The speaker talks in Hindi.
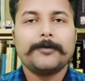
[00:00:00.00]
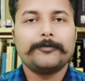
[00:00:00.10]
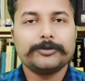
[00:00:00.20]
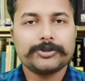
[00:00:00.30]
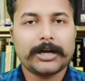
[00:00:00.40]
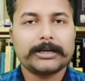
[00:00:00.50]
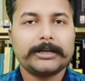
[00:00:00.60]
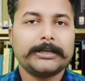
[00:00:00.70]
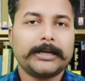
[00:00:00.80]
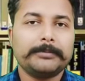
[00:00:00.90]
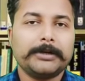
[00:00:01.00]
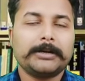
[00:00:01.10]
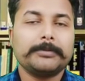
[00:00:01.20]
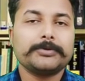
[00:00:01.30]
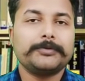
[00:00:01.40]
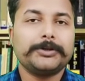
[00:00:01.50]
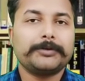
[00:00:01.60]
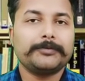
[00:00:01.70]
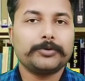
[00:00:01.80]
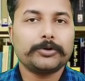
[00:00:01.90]
वो जा कर के आई बटन में उस
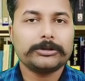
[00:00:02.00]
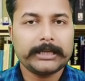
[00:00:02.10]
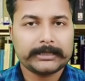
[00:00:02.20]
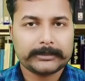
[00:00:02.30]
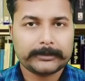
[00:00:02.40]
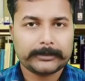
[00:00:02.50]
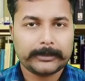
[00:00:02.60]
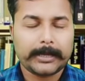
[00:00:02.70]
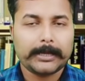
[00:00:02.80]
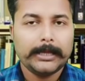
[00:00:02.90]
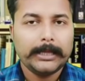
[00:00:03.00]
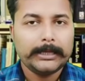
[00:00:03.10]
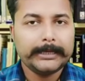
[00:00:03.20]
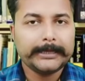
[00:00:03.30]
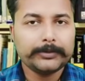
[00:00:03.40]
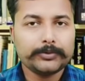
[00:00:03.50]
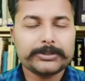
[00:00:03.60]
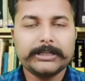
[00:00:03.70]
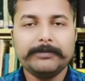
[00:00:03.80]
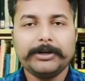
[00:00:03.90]
इंटरव्यू को देख सकते हैं लेकिन
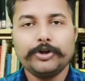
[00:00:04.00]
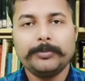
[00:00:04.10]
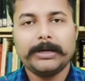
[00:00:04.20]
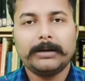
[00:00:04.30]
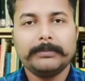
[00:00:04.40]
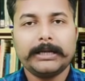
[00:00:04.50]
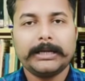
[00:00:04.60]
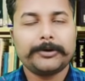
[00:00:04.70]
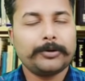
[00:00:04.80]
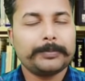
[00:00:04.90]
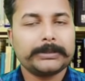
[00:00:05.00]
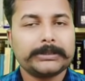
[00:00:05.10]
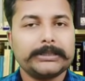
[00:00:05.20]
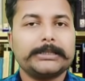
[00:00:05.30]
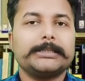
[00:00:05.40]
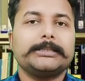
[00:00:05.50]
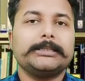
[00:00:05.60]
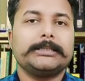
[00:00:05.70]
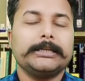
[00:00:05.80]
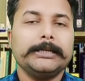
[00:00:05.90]
उसी वीडियो में हमने एक और प्रतिज्ञा की
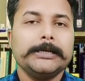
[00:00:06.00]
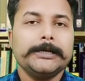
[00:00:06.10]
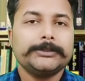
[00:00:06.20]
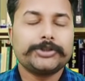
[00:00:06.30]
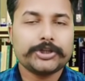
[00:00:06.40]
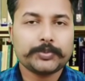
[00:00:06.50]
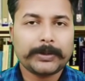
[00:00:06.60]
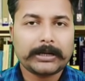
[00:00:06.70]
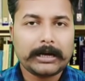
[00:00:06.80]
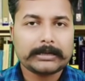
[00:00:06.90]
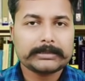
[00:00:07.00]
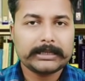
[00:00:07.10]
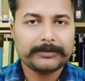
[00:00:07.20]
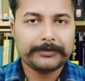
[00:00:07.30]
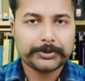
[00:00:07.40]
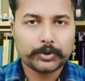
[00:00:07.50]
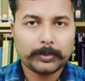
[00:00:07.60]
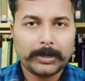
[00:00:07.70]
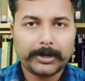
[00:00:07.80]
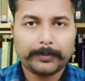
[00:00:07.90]
थी कि जिस प्रकार से रवीश
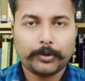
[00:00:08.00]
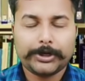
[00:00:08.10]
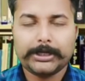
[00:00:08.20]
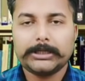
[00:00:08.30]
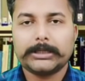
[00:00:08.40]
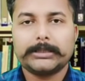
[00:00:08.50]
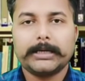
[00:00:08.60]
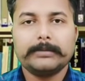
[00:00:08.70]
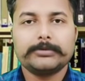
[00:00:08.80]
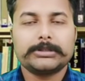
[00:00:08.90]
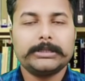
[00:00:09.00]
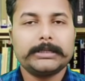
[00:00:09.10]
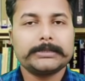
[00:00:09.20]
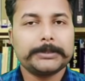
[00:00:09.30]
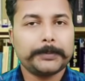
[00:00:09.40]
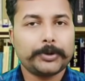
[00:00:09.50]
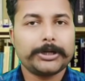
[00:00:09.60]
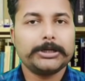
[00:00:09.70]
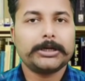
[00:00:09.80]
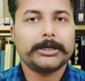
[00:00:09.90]
कुमार रिपोर्टिंग करता है हम उस तरीके से
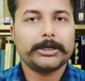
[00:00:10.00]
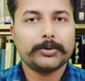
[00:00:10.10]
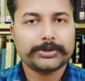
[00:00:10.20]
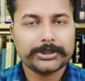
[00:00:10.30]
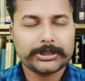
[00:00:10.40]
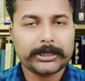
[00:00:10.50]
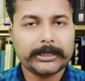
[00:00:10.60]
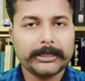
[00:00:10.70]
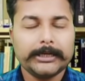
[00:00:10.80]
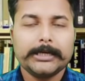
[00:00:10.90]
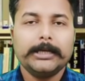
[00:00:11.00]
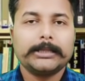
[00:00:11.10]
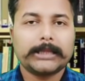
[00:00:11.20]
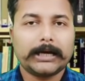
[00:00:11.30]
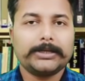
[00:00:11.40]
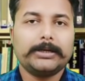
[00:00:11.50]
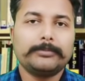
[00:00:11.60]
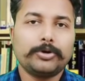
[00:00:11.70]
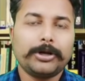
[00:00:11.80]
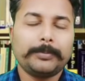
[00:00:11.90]
रिपोर्टिंग करने की कोशिश करेंगे ताकि
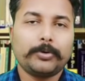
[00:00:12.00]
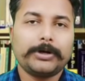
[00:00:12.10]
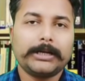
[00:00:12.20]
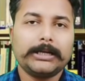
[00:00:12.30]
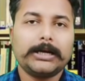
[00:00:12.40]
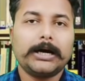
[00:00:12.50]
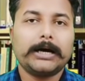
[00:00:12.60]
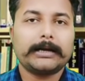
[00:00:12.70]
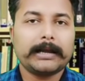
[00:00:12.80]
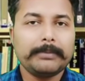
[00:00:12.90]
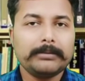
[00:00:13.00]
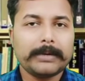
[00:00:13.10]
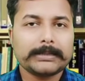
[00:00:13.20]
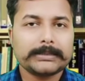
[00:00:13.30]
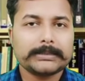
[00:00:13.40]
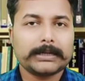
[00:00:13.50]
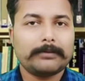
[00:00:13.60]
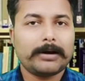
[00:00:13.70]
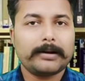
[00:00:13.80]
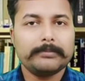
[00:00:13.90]
हमको रिपोर्टिंग का रेमन मैक्से से
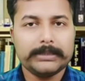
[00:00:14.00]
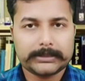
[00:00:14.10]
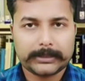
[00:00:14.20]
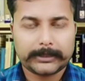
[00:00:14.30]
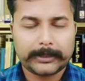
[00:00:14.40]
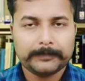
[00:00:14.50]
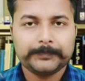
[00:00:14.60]
अवार्ड मिल सके